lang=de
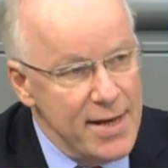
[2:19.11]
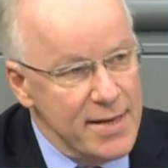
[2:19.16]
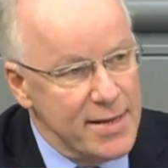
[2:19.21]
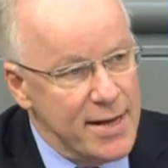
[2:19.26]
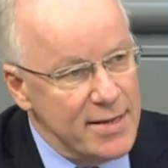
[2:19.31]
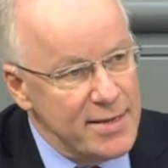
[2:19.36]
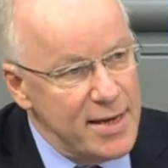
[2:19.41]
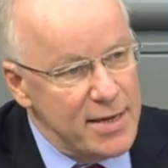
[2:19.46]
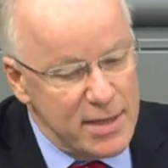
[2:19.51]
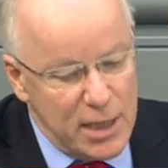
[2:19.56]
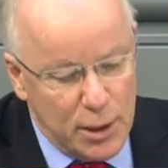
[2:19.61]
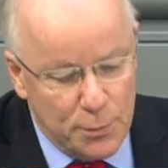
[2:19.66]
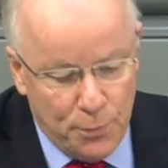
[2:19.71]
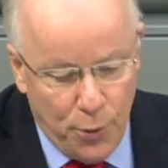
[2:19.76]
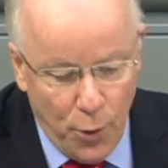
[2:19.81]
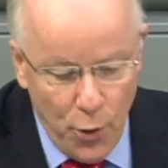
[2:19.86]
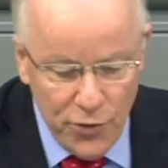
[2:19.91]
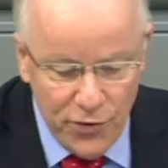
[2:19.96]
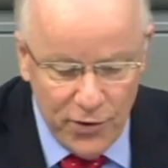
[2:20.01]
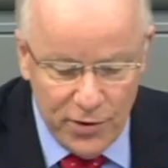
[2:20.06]
dass er sich
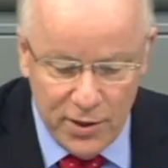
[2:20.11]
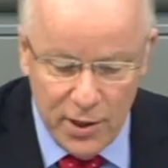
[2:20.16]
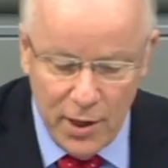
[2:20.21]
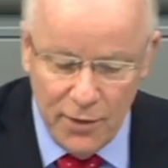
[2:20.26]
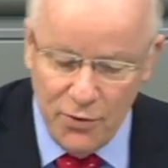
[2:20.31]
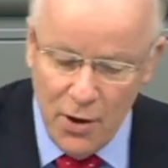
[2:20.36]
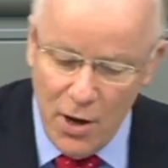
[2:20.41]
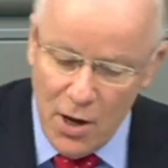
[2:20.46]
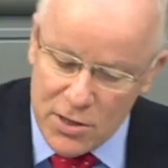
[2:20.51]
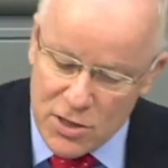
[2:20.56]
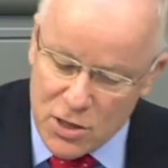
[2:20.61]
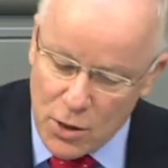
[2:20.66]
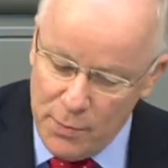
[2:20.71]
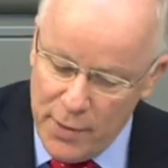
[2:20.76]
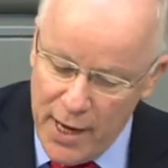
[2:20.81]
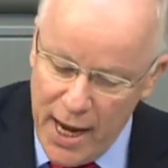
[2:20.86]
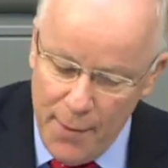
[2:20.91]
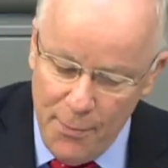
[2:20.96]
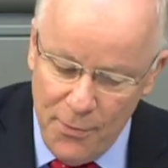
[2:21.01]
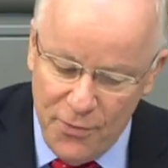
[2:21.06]
positiv zum
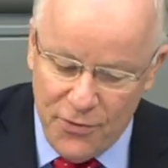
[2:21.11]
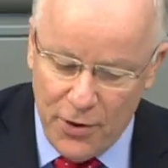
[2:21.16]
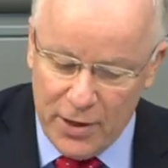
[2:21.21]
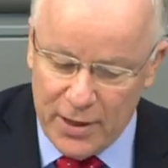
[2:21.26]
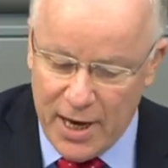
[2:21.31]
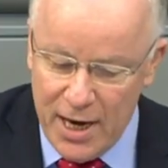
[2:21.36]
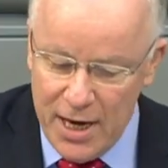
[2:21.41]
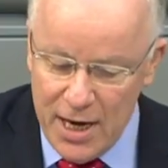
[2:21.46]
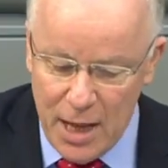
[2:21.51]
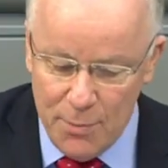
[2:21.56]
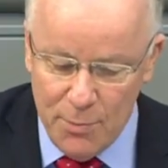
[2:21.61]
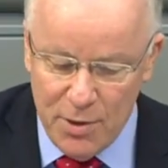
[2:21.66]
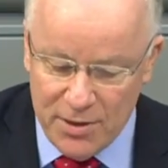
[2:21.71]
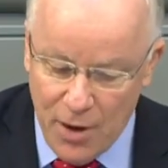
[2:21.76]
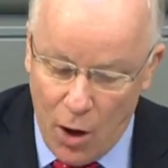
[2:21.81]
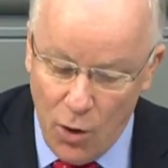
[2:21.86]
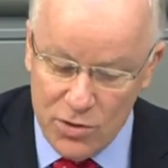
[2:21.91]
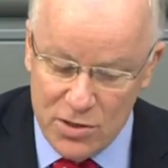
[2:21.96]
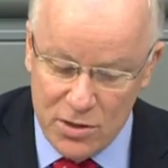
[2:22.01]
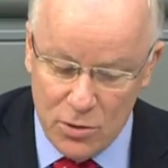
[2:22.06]
Leben von Kindern mit
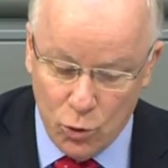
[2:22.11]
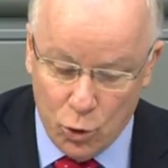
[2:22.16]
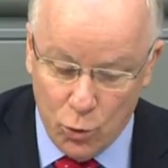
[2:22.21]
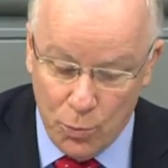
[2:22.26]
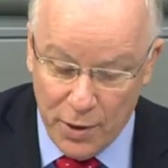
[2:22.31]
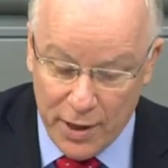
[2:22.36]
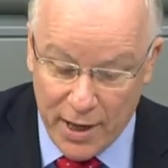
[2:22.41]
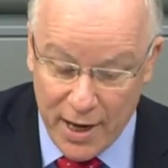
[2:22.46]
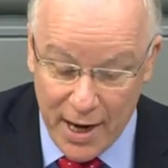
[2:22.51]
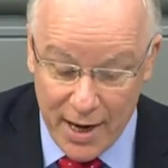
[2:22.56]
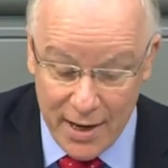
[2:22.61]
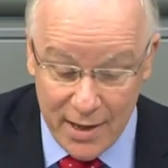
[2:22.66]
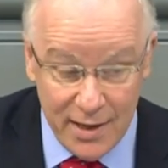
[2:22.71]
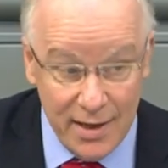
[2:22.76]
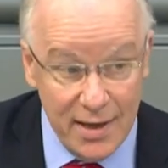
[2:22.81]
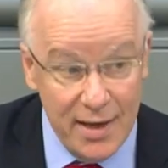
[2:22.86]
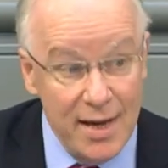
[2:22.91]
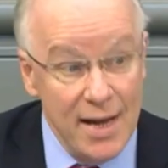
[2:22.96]
Down-Syndrom bekennt,